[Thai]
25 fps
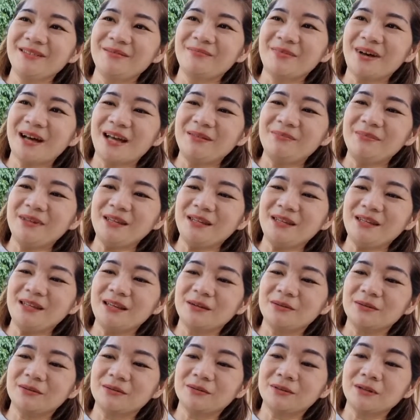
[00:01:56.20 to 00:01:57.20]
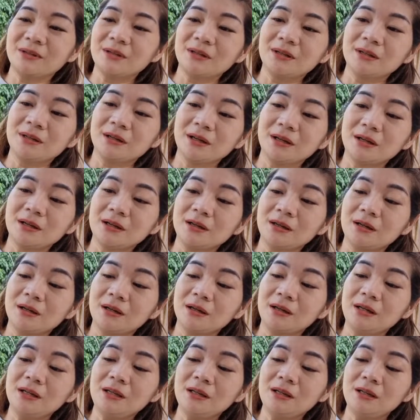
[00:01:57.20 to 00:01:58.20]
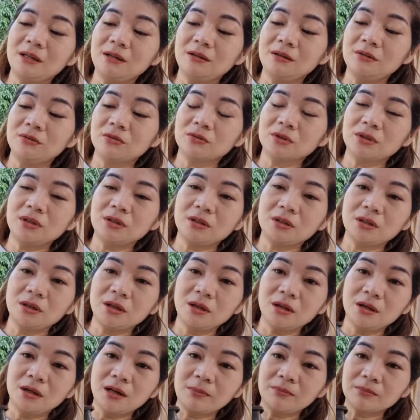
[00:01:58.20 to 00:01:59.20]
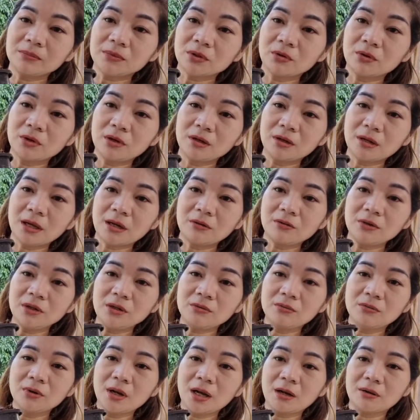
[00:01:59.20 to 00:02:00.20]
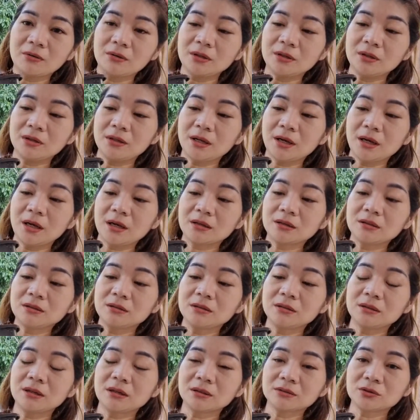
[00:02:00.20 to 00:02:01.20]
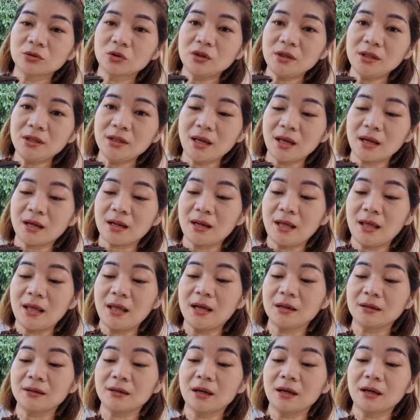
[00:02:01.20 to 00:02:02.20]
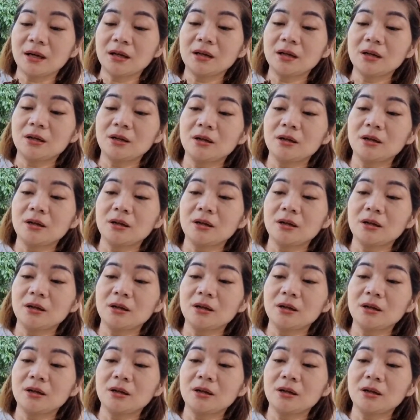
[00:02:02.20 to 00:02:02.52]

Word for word: ไม้ไม่เกี่ยวนะคะนี่นี่ดิตรงนี้ลำต้นเท่านิ้วเราเลยนะคะ คือต้นนี้แข็งแรงนะคะ